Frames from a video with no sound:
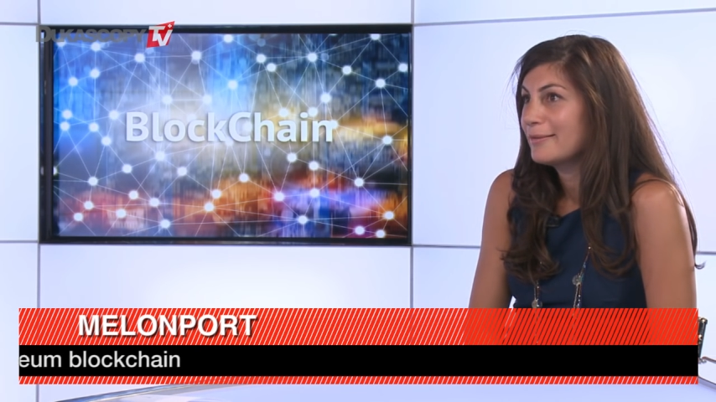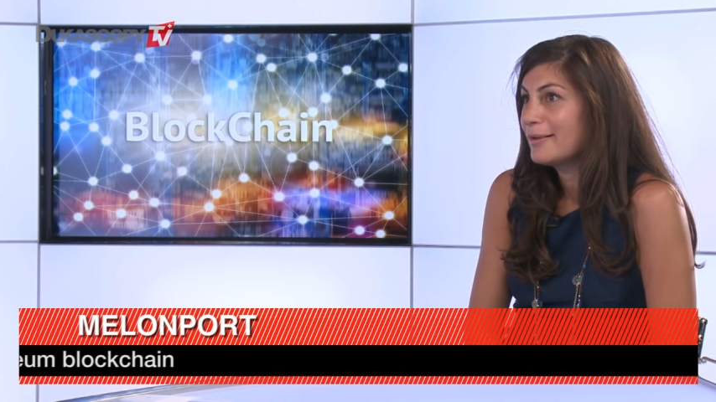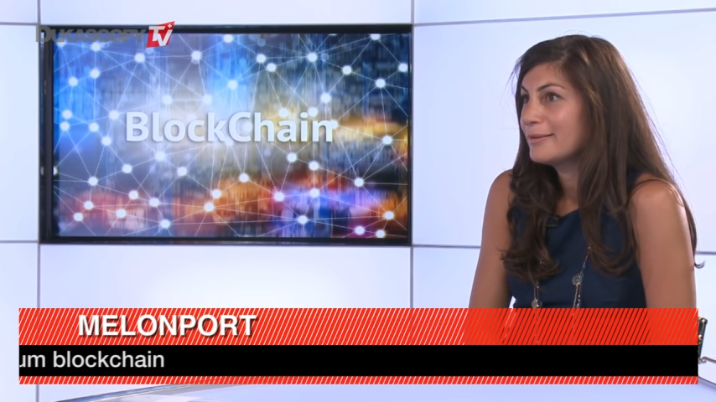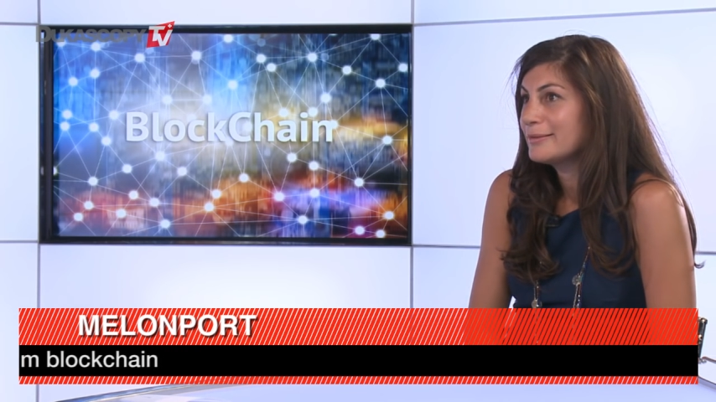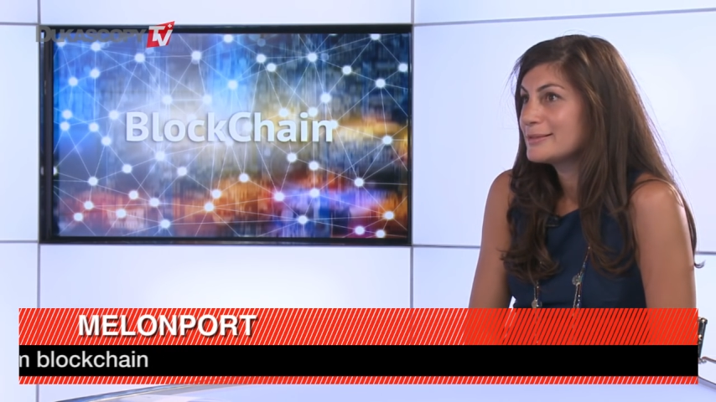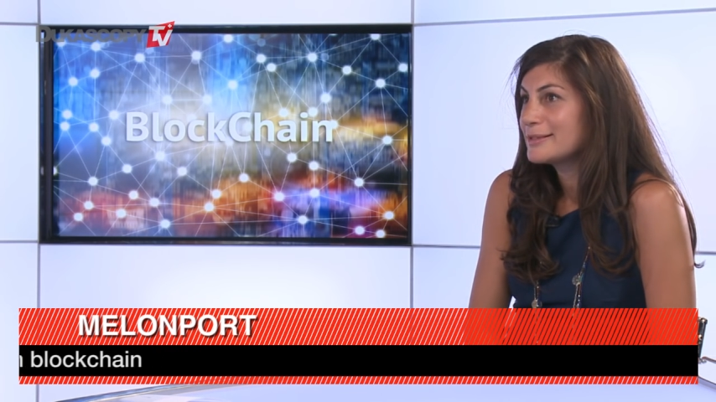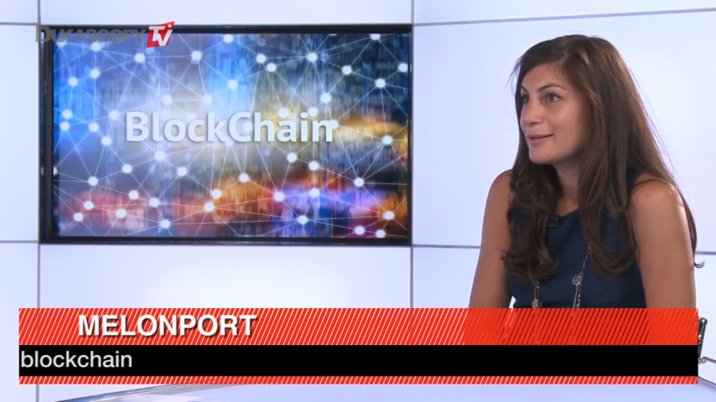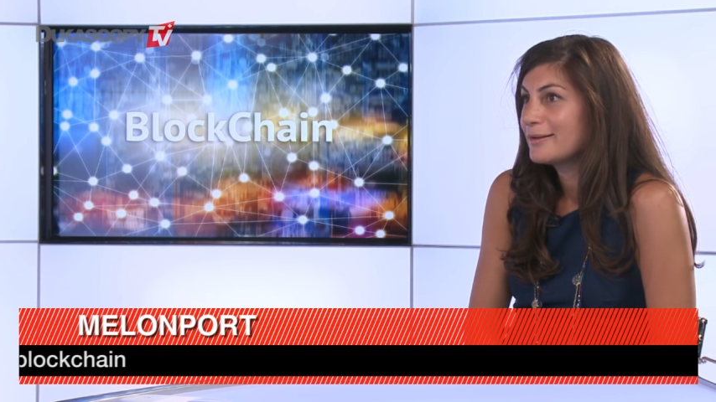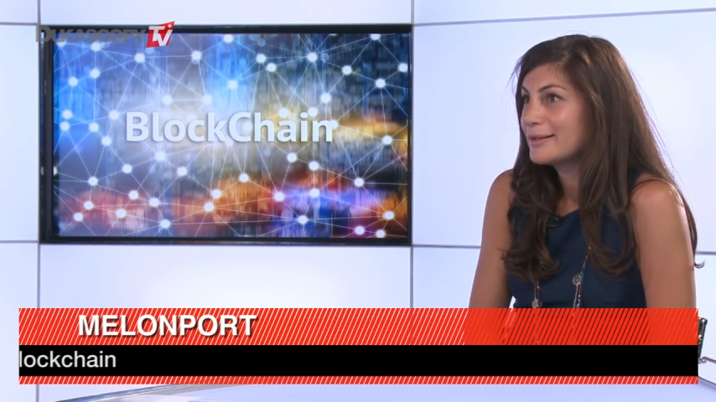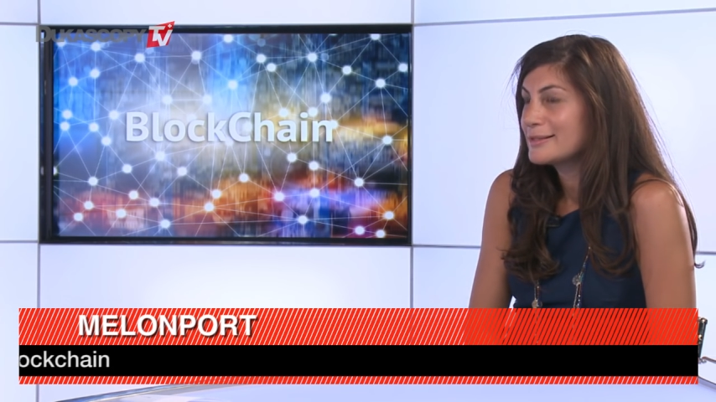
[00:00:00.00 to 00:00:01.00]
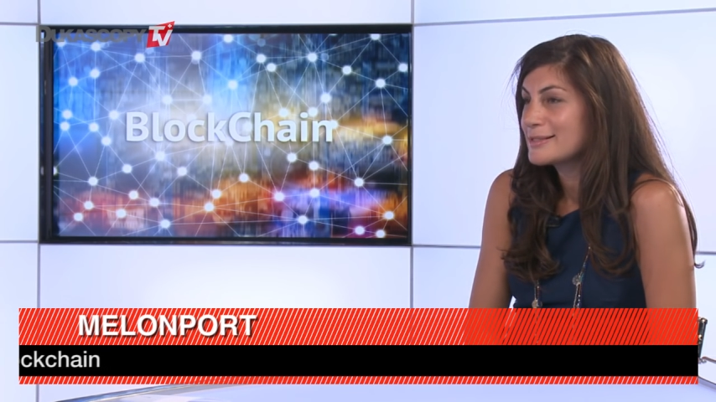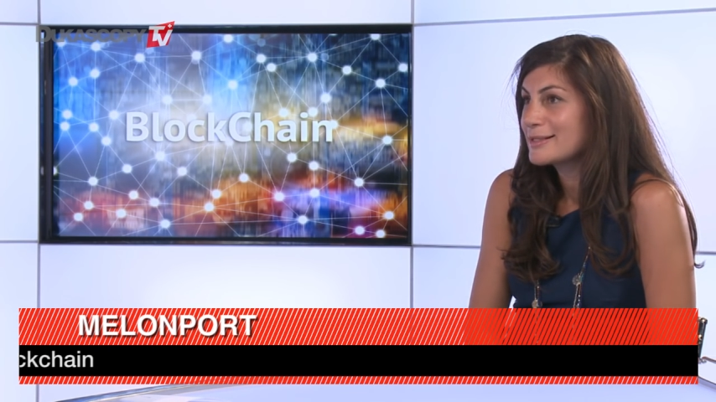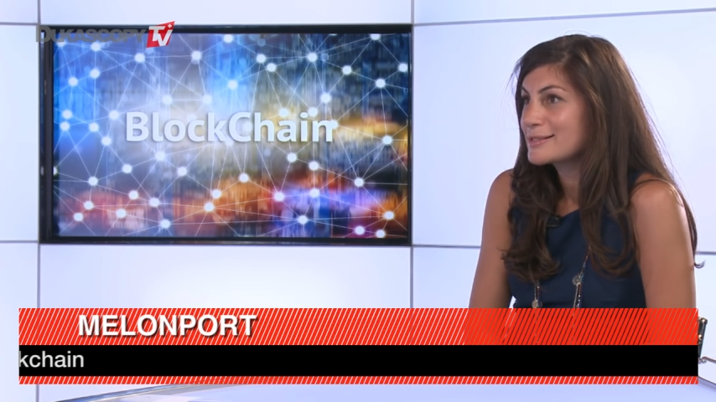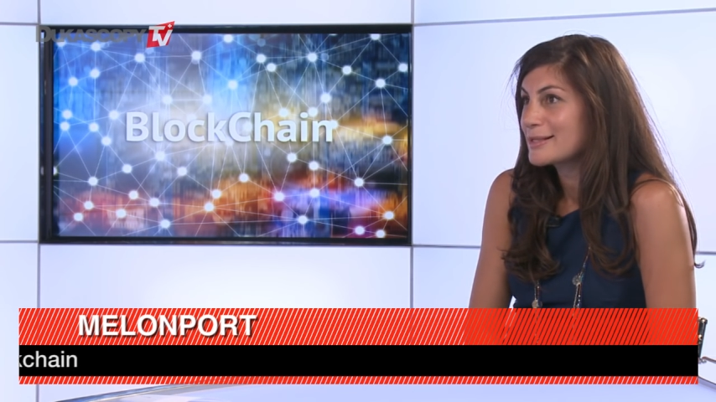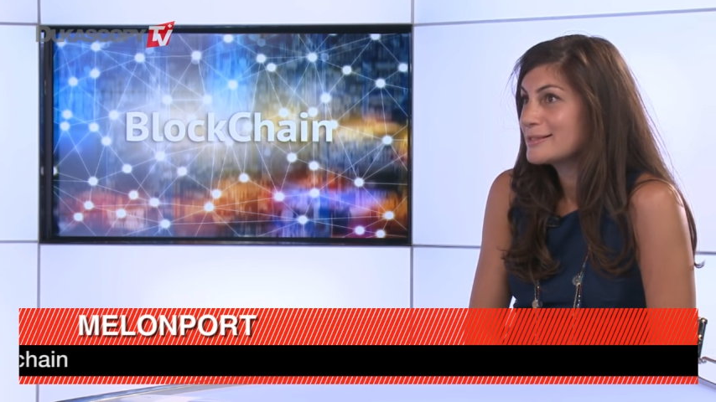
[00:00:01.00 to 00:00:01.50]
and uh, and it's
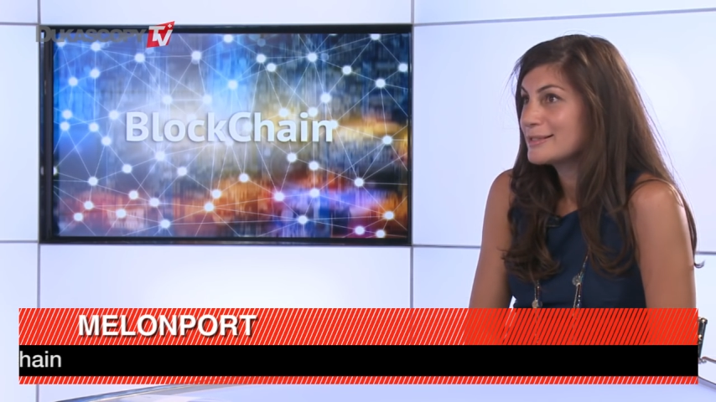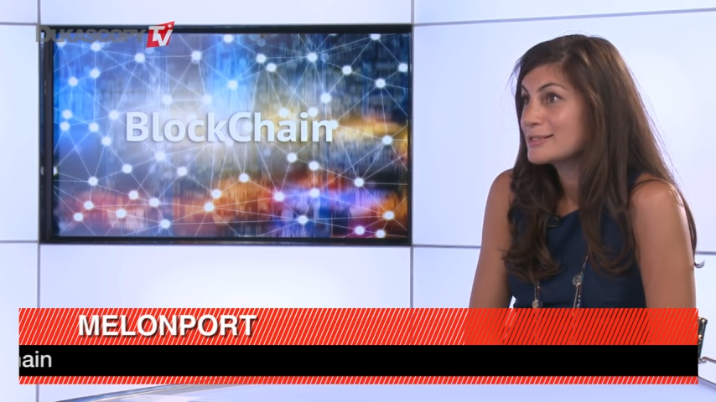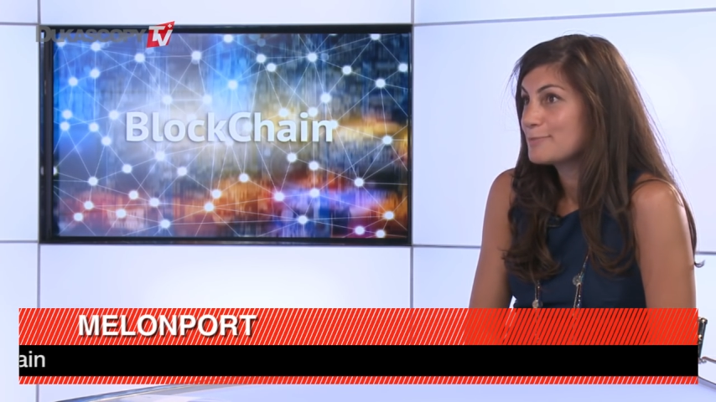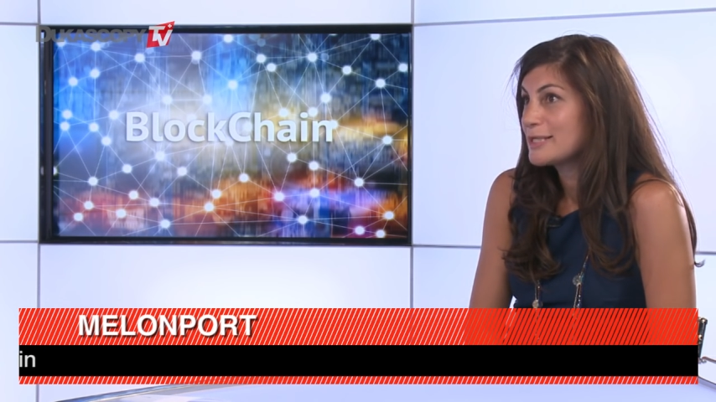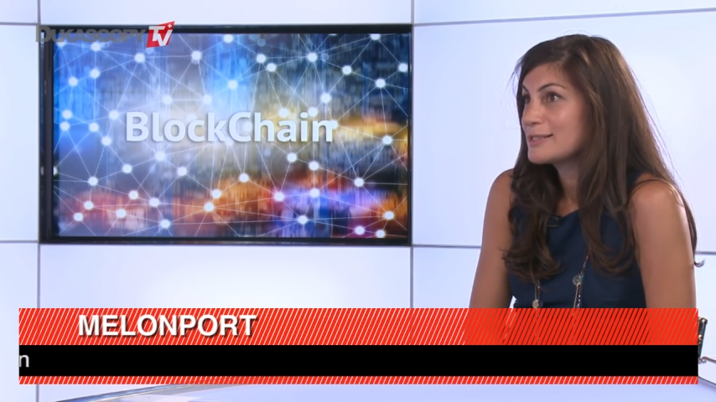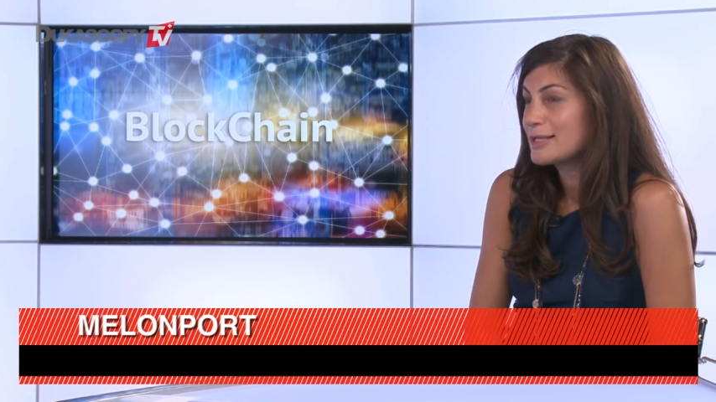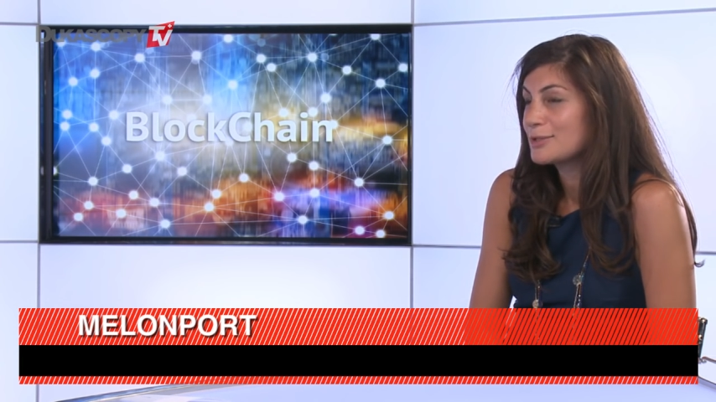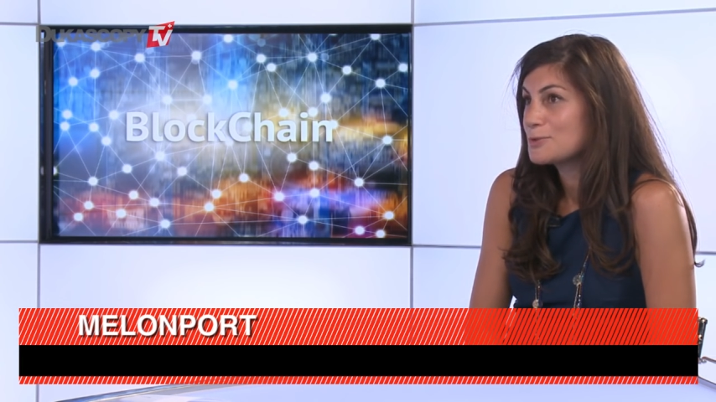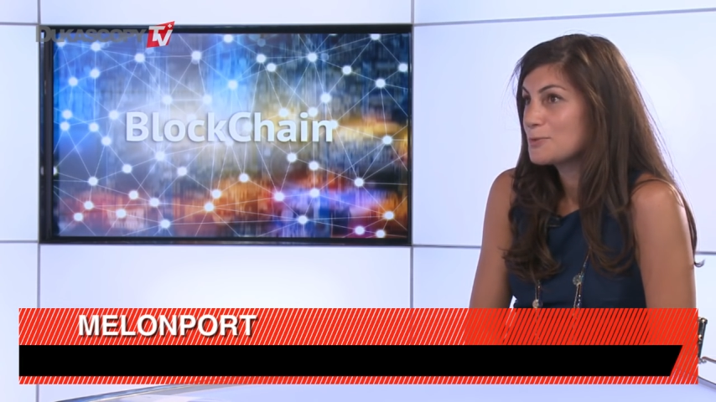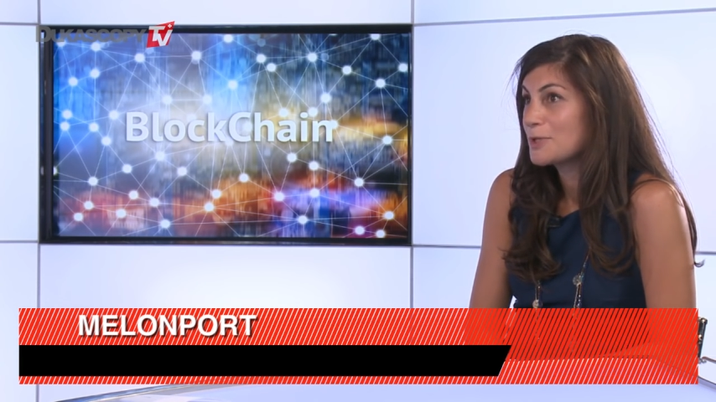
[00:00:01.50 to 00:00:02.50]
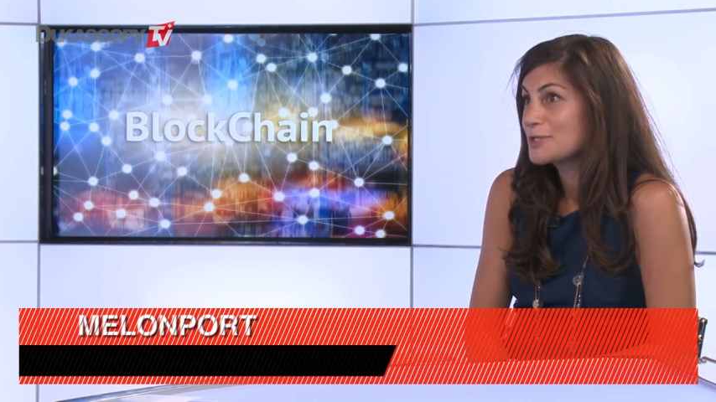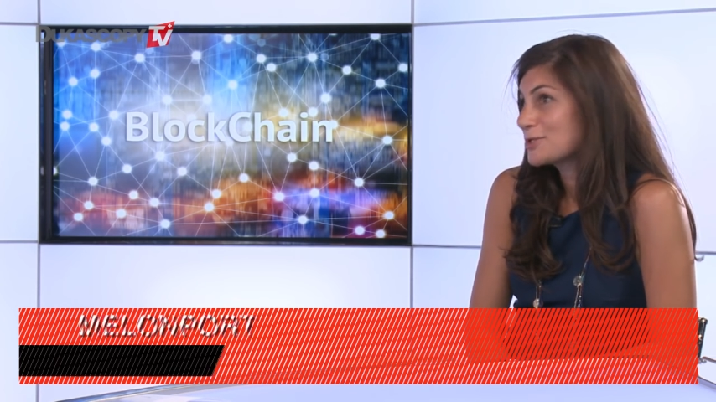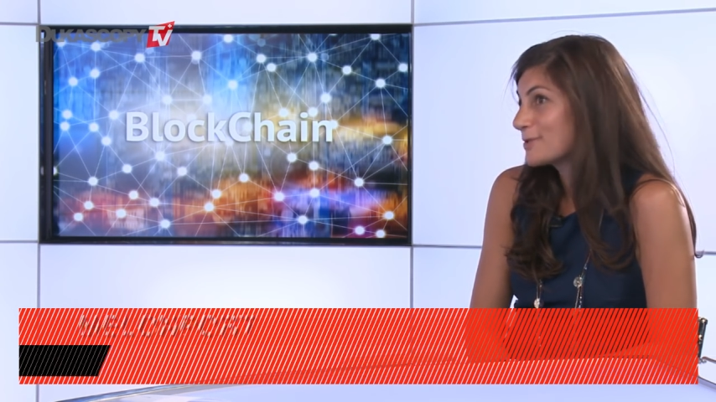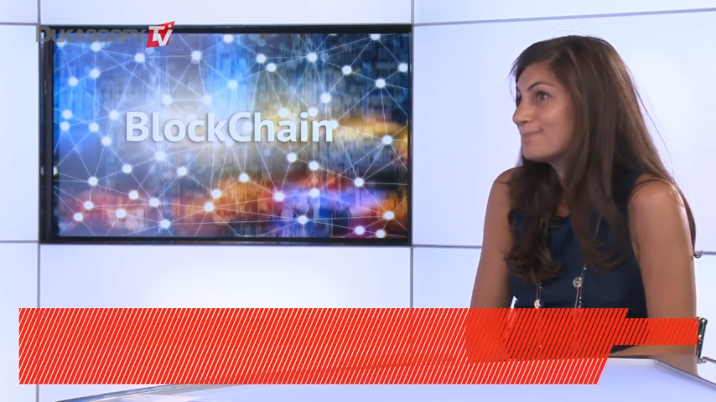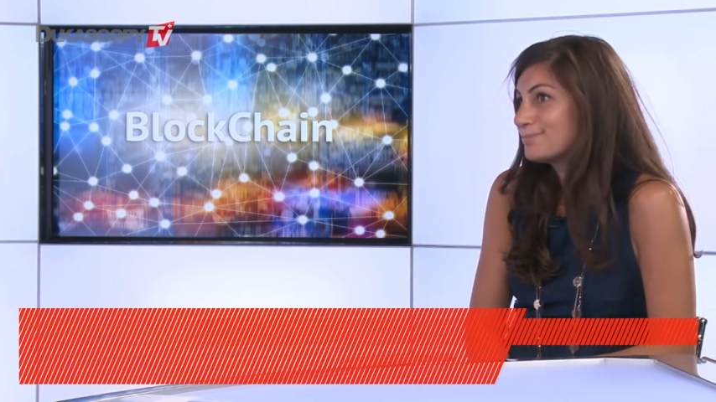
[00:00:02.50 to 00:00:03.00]
an exciting space now to watch.